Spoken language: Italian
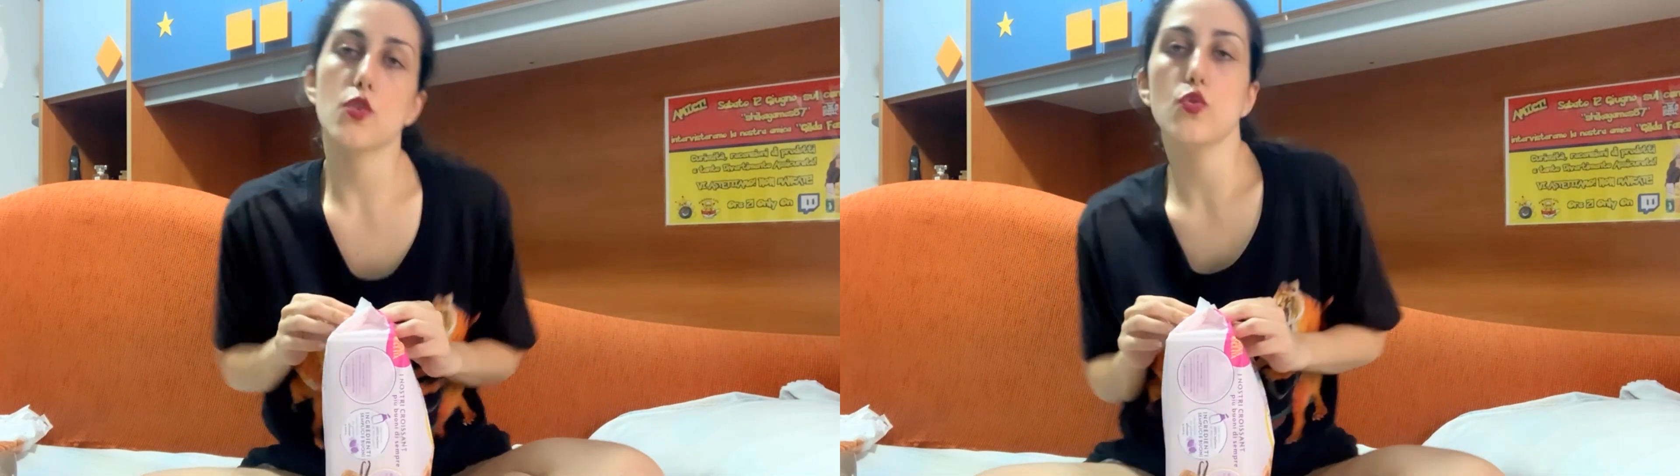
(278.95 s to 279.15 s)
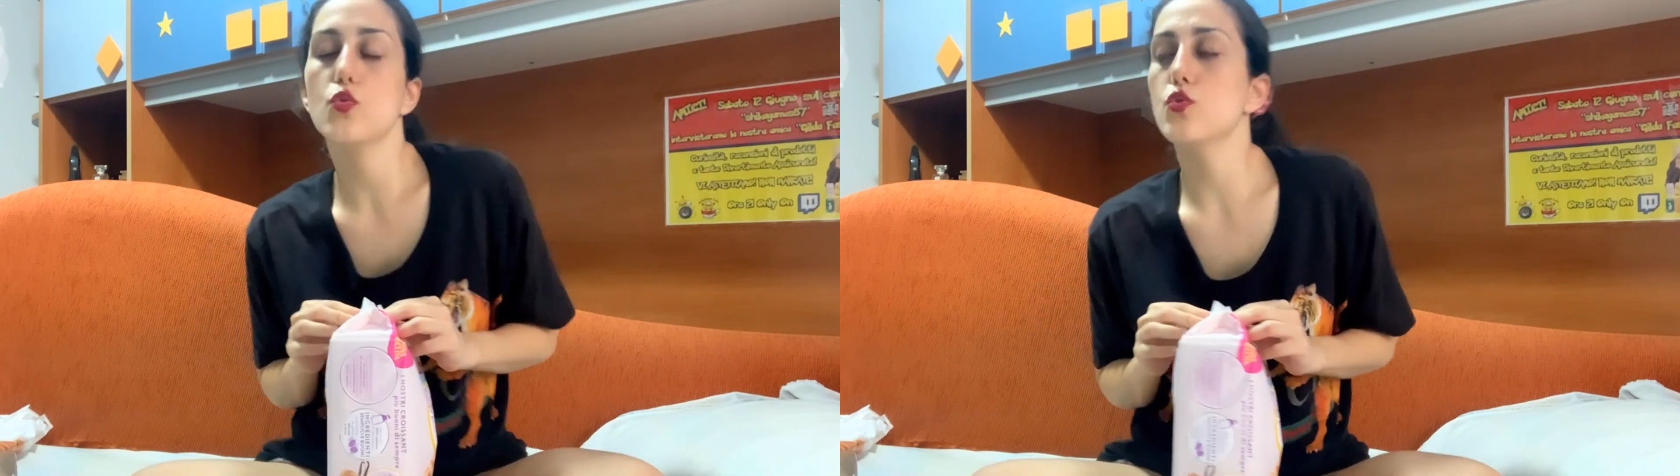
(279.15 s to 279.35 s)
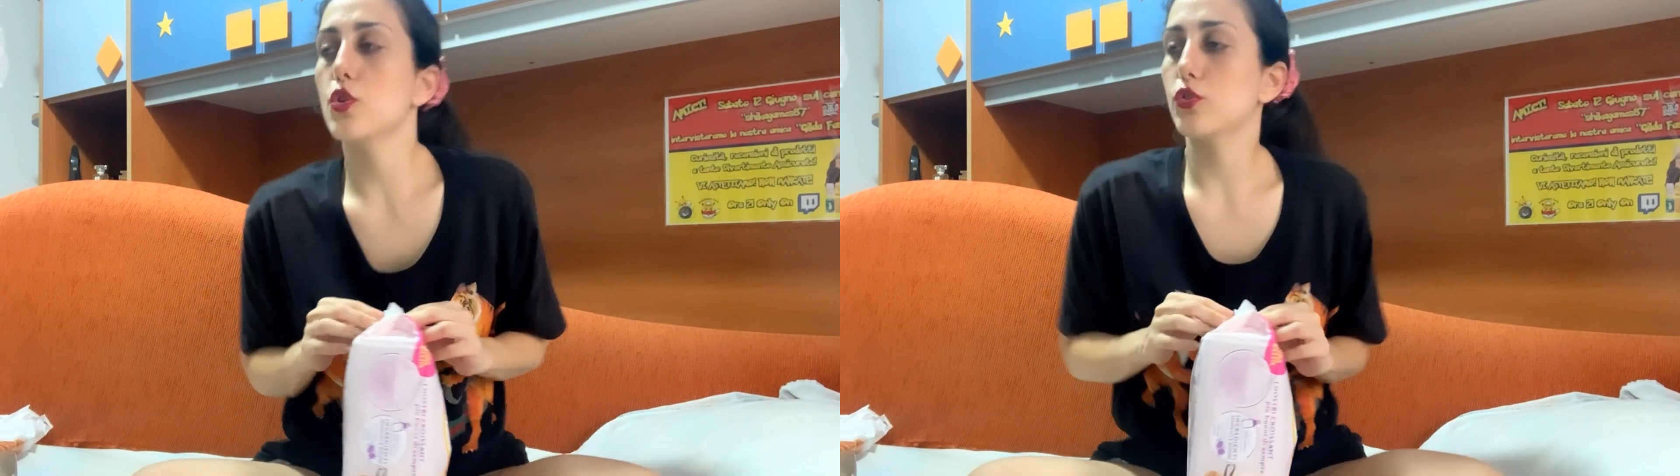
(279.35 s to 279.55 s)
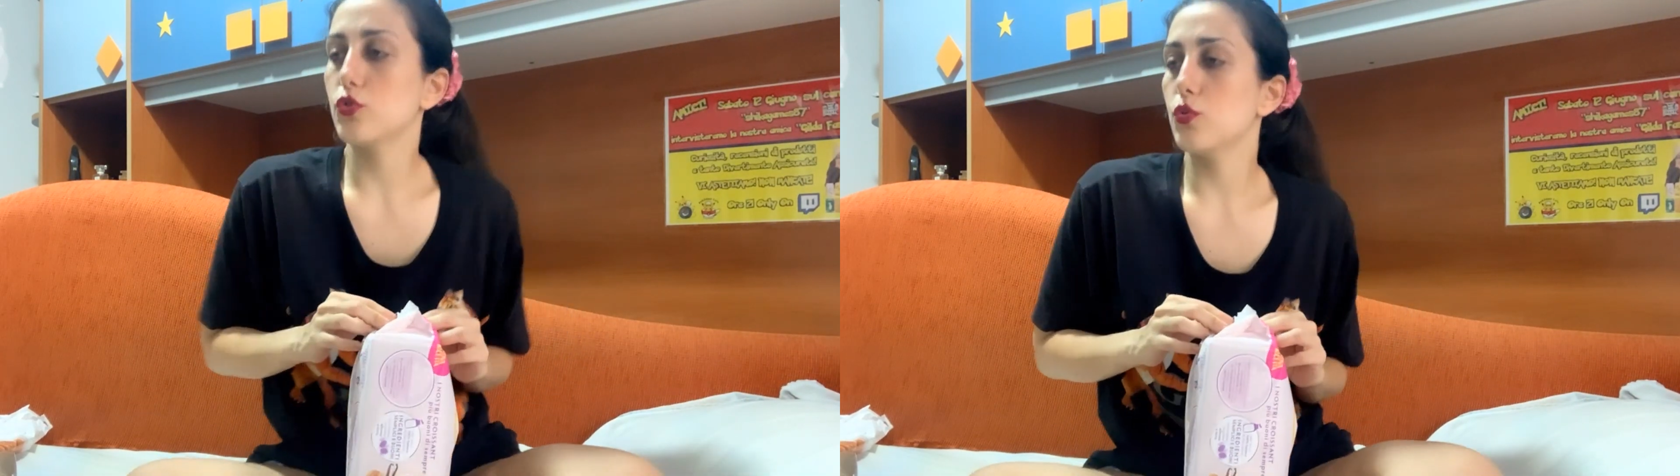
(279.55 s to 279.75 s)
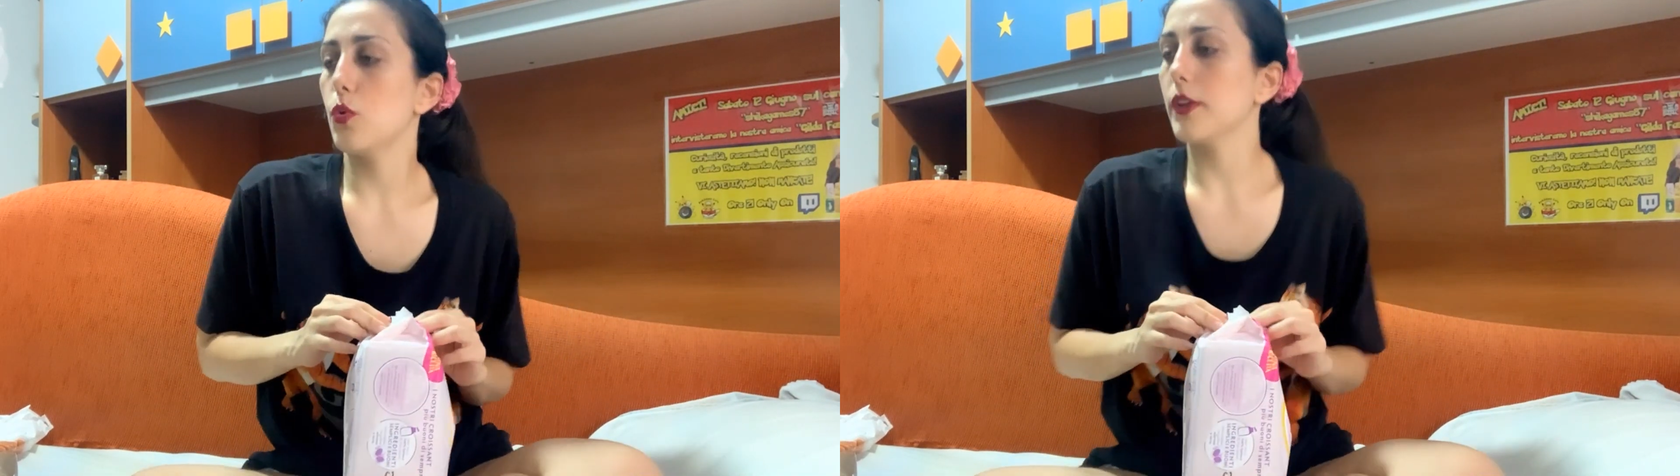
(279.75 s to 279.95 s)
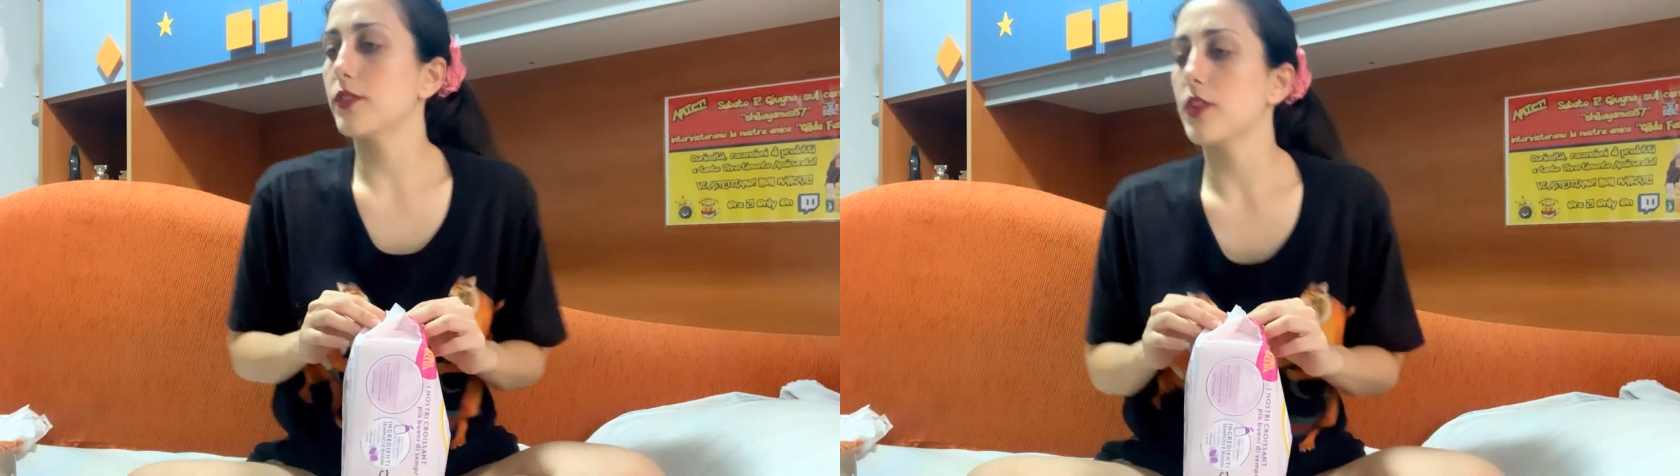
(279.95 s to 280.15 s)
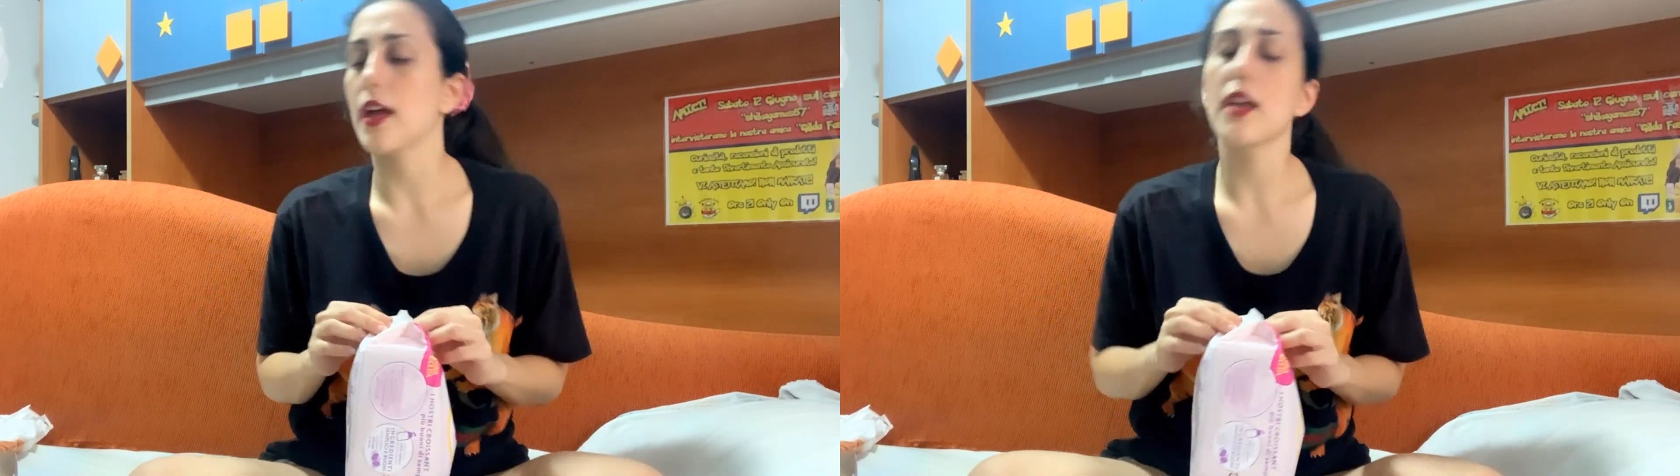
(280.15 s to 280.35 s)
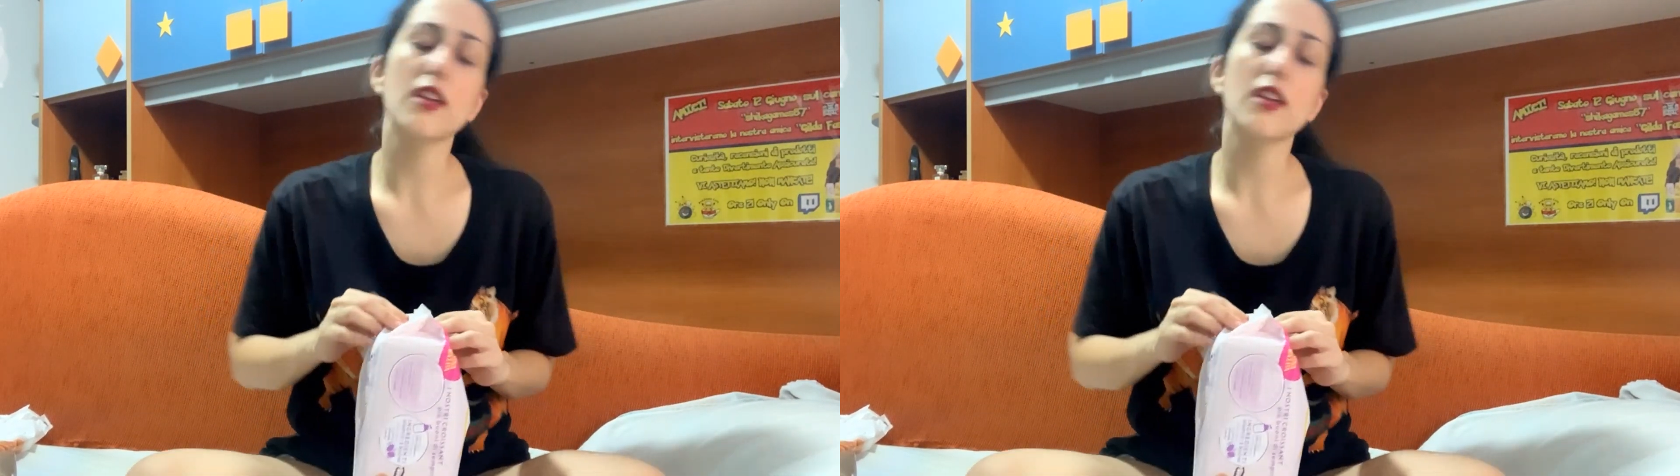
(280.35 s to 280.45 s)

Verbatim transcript: 1, 2, 3,